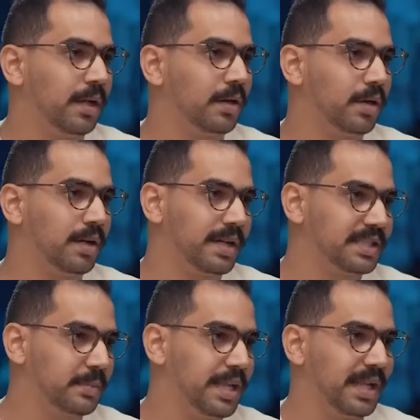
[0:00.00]
على القناه
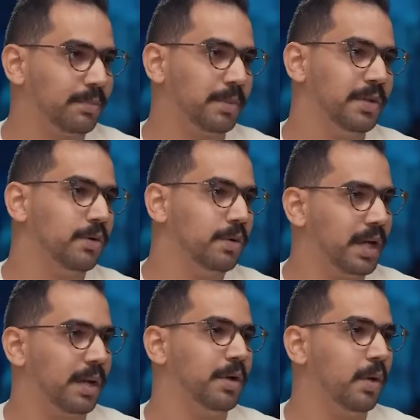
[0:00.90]
الرسميه لما بيجوا
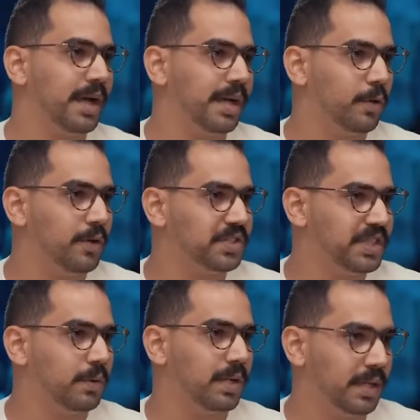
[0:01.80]
يعملوا حاجه يو اف
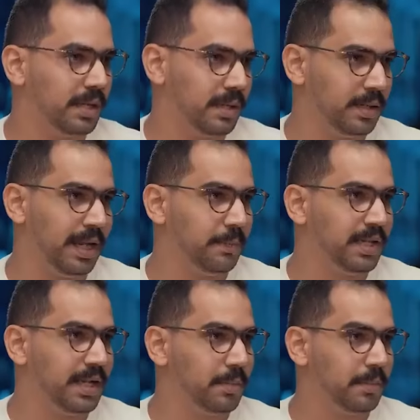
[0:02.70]
سي ولا لعيبه
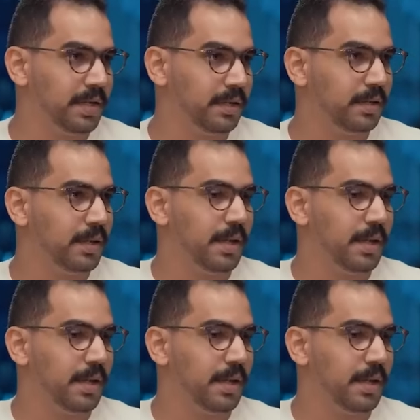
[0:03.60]
الام ام اي